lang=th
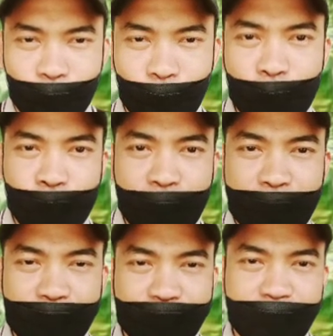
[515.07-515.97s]
เป็นบาง
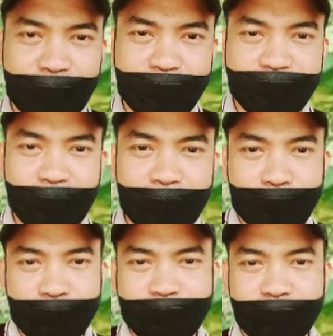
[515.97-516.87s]
คนที่ผมเจอผม
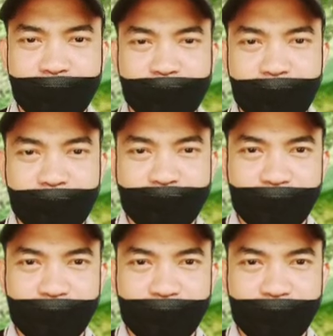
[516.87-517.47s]
เจอมาเยอะนะแม่นะ